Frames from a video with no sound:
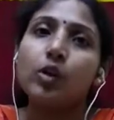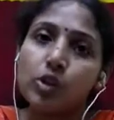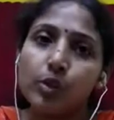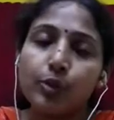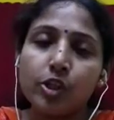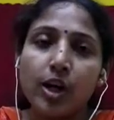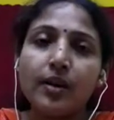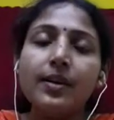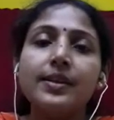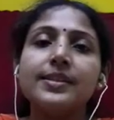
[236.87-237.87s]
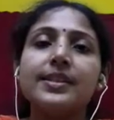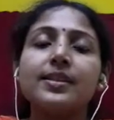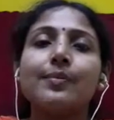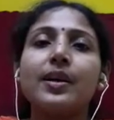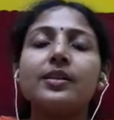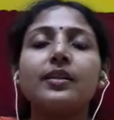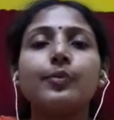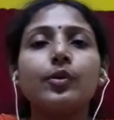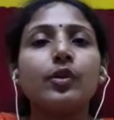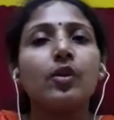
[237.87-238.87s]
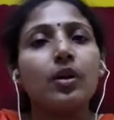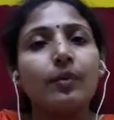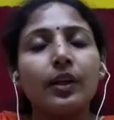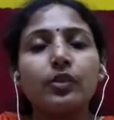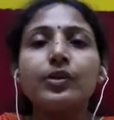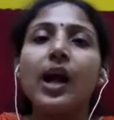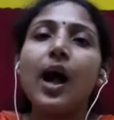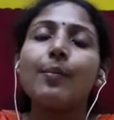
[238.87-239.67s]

অজৈব সার যেটা মাটিতে প্রয়োগ করা মাত্রই